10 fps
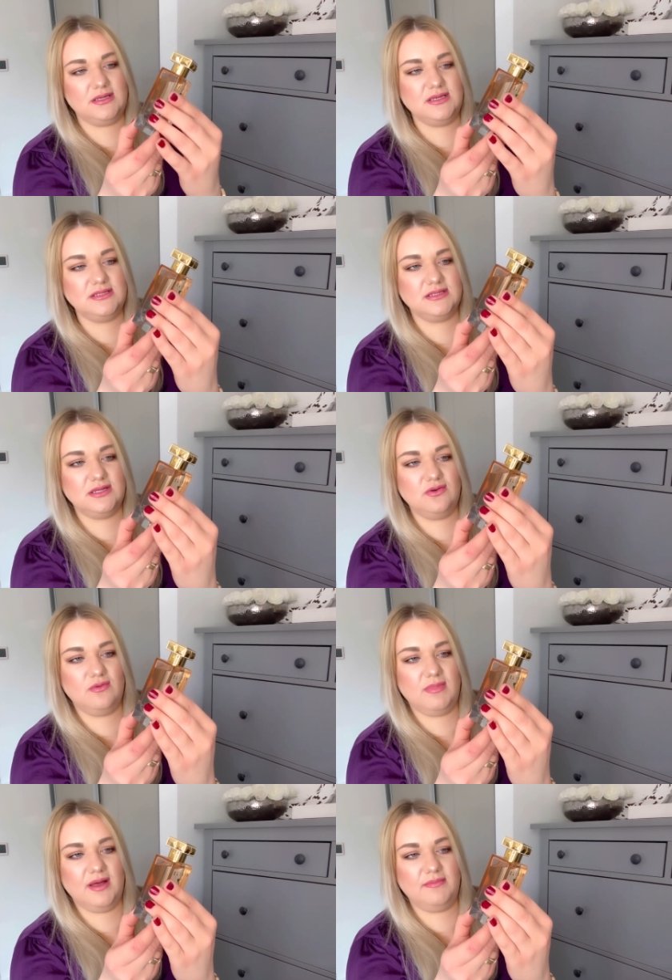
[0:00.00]
i z tyłu
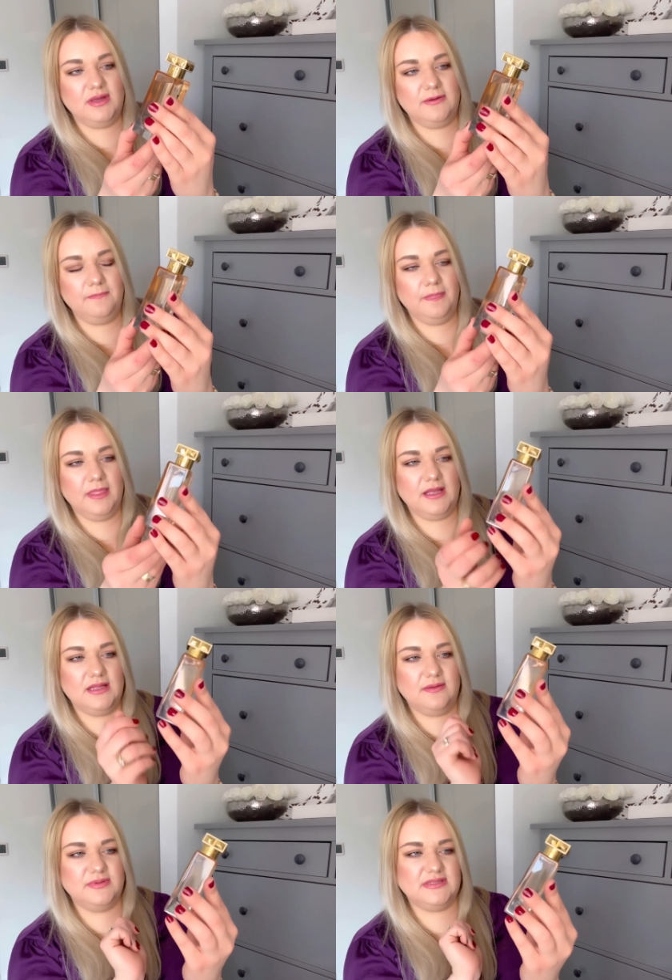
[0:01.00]
mamy
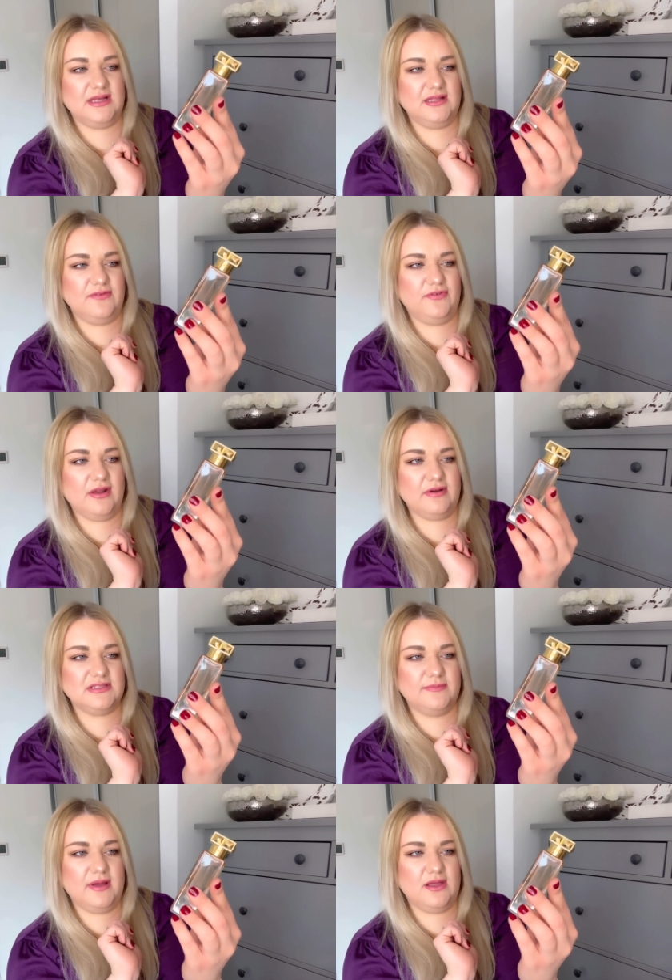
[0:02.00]
napisane
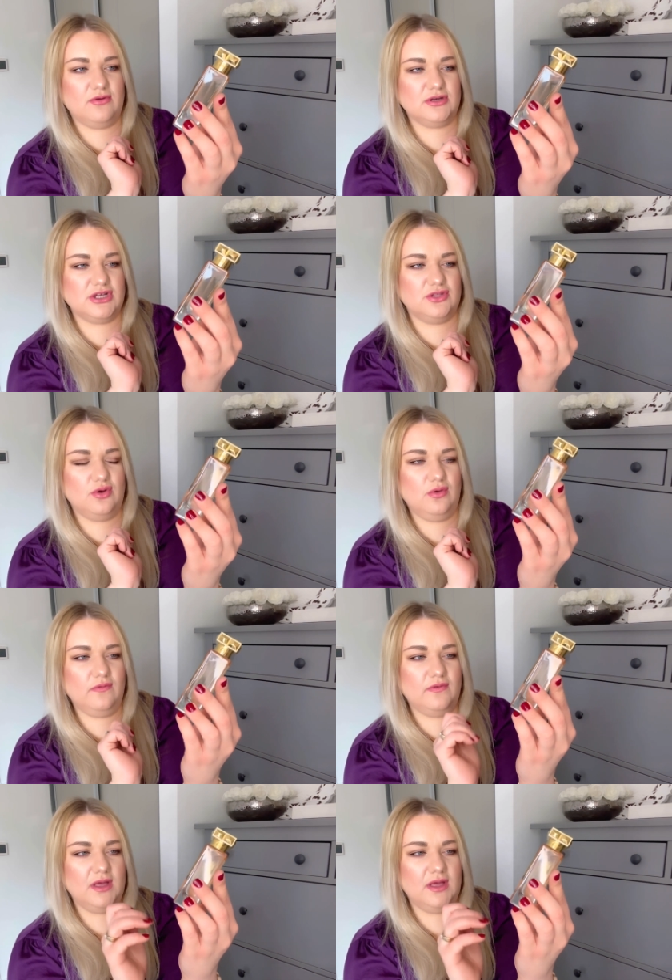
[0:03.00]
Fragrance by roja Dove,